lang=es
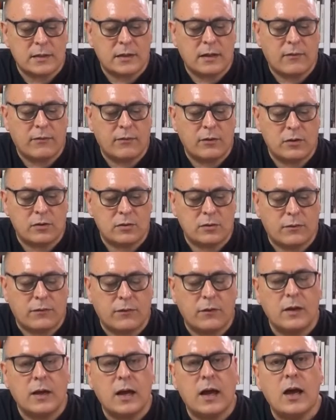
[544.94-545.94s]
en la
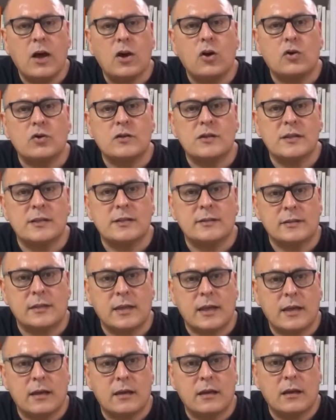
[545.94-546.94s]
filosofía
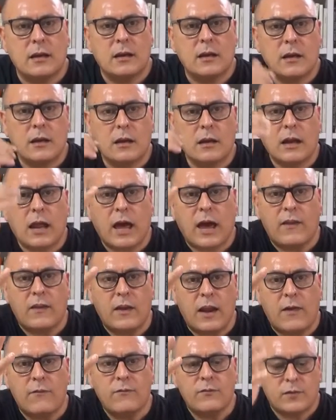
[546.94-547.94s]
consiste en
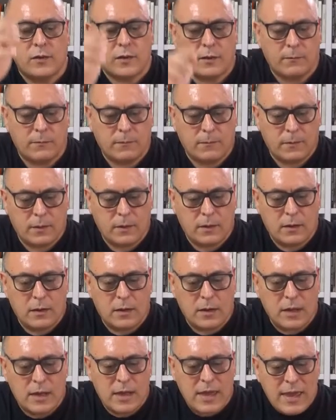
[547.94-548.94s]
adelante
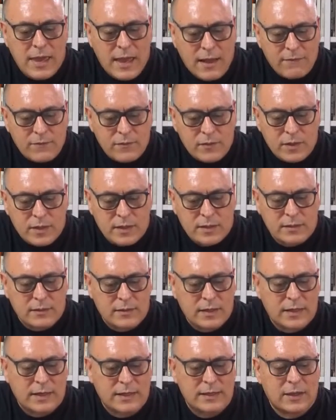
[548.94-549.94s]
y
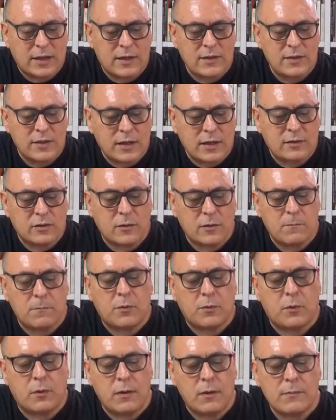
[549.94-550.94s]
antes de que te inyecten
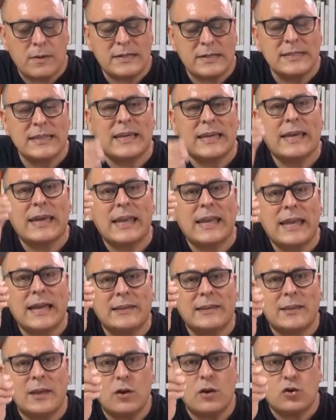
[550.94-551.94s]
problemas,
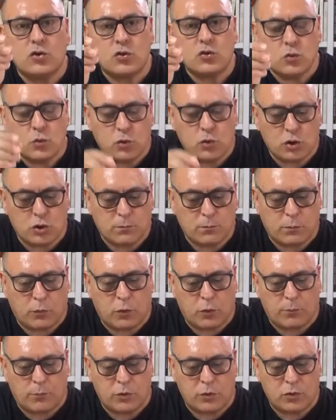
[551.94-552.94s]
créate los tuyos
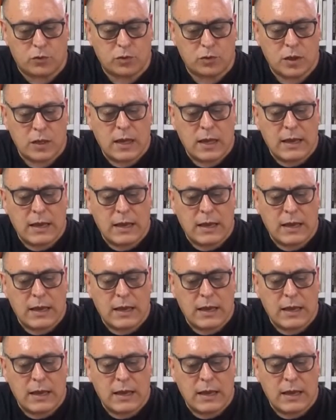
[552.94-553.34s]
propios.